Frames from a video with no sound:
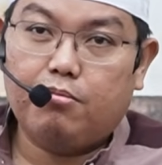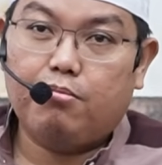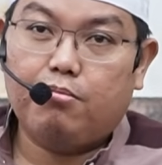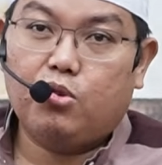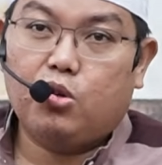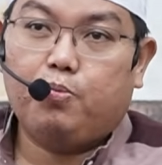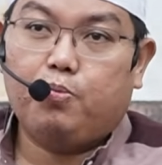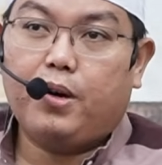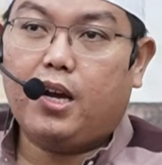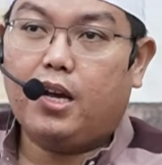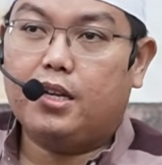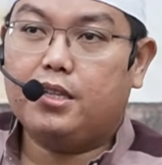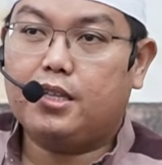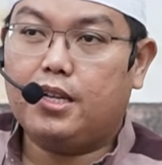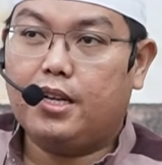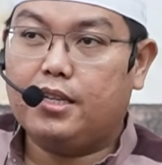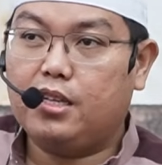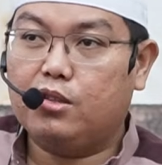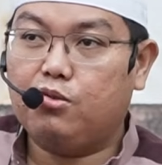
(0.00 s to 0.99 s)
merupakan
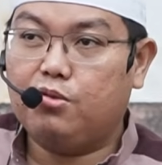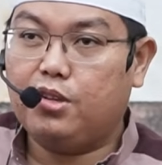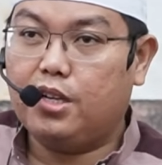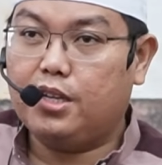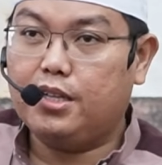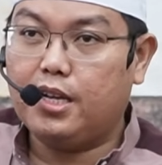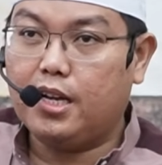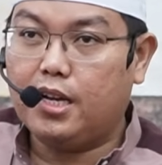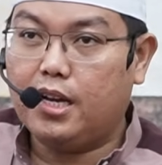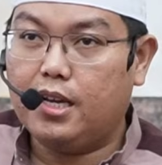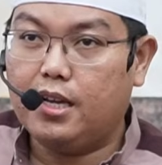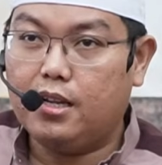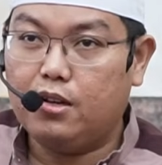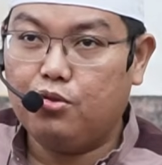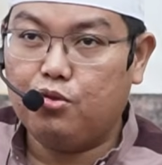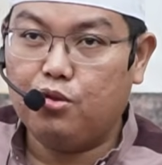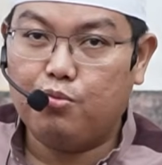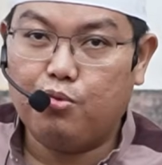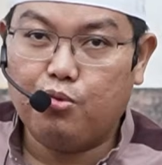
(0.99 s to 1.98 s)
salah satu dari dalil
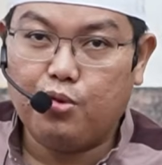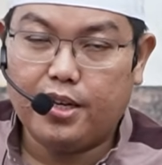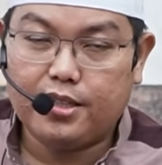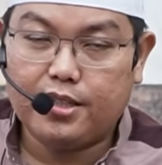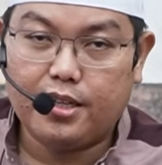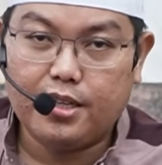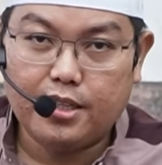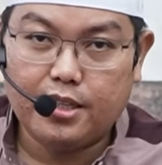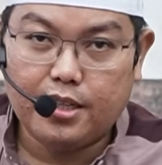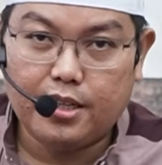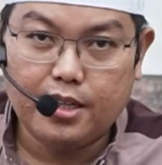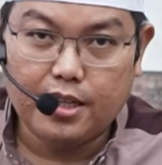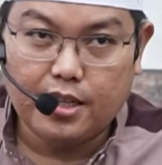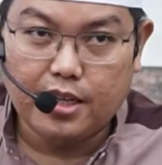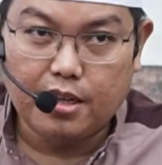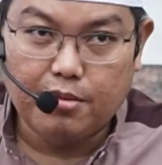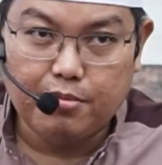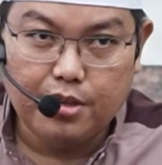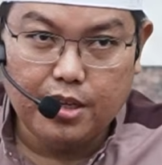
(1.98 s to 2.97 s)
ilmu nubuah tanda-tanda
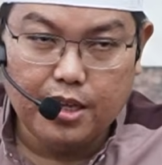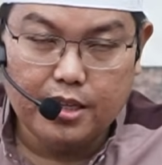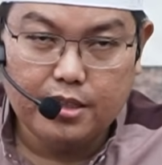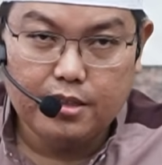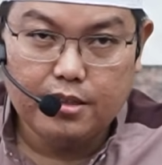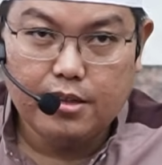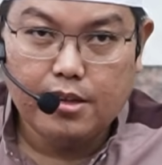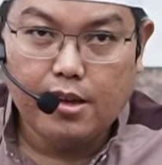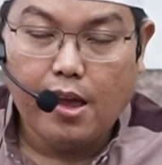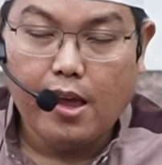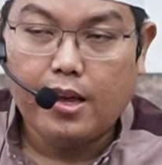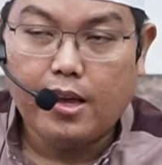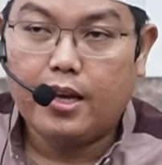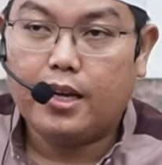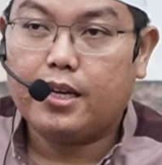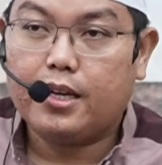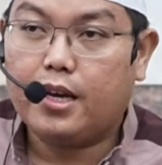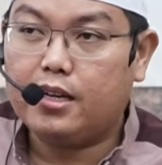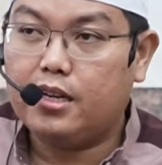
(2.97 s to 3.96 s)
kenabian
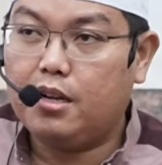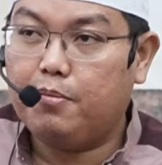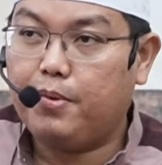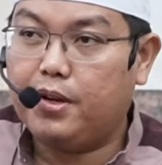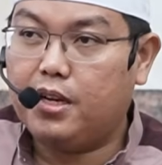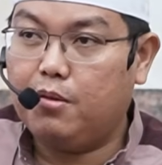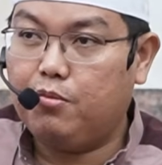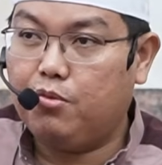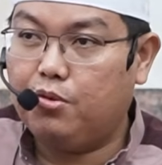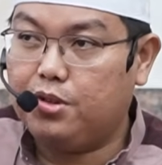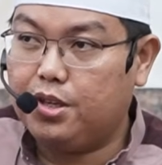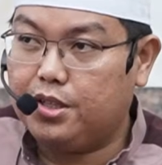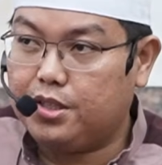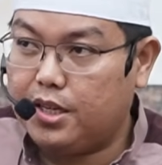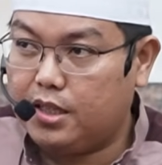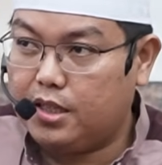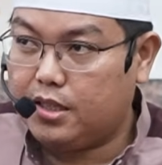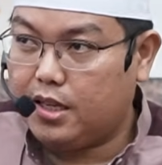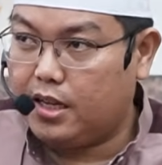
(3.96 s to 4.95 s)
karena pada
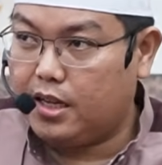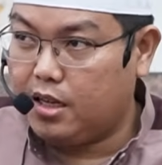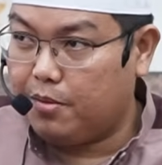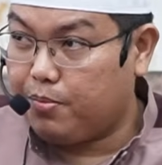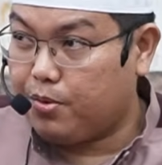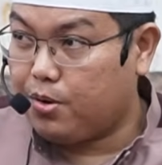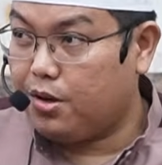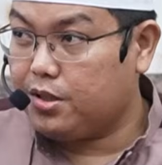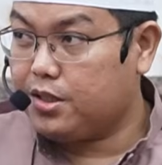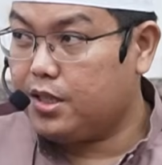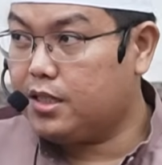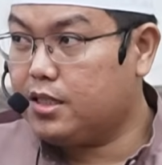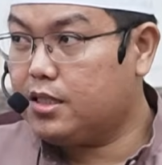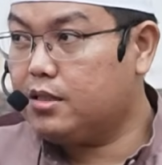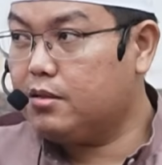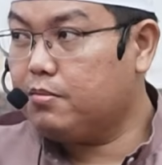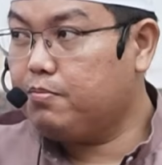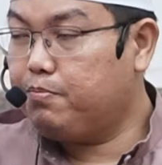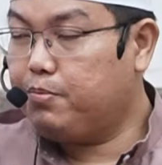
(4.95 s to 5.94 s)
mukjizat ada
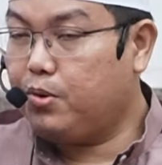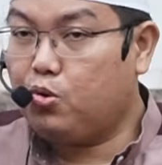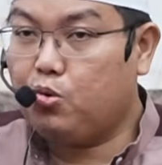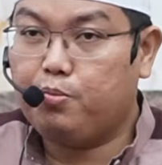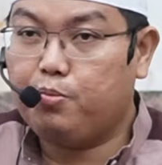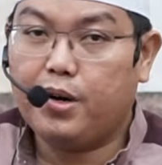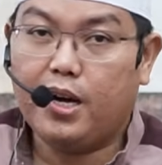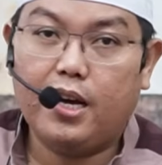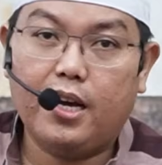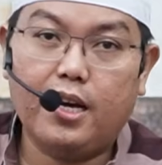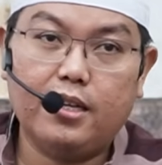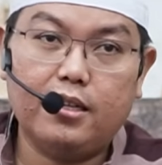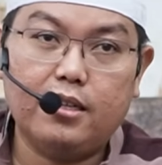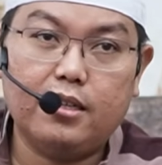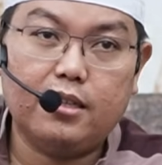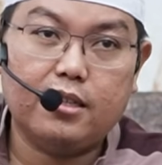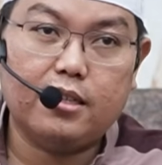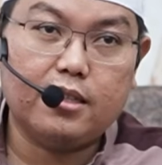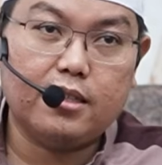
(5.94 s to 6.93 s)
proses
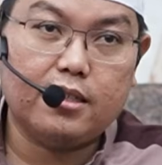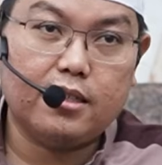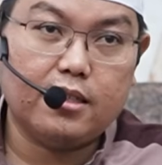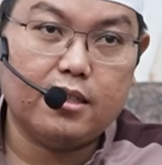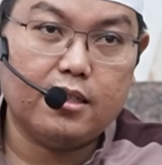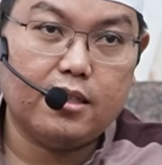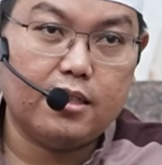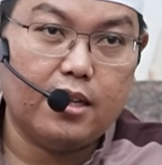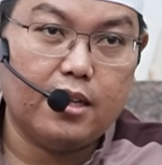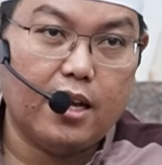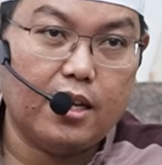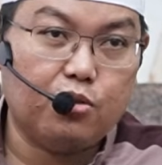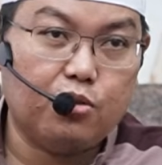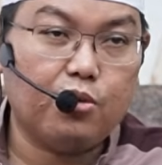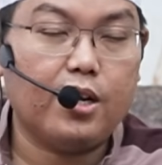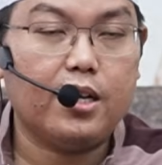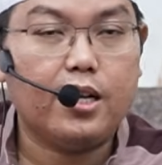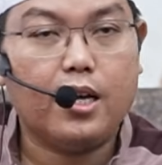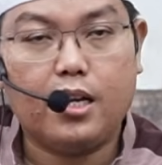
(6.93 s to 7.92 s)
perubahan
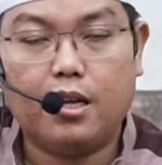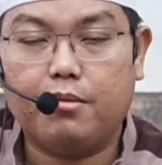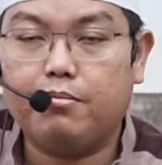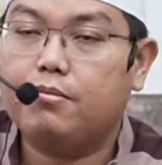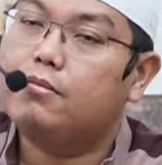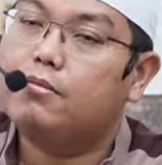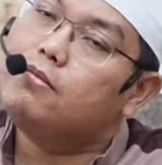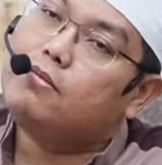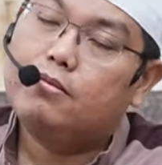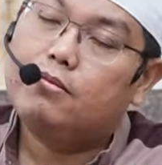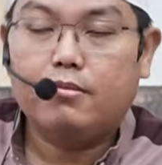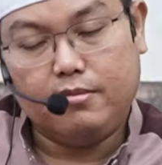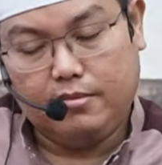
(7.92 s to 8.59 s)
aturan alam.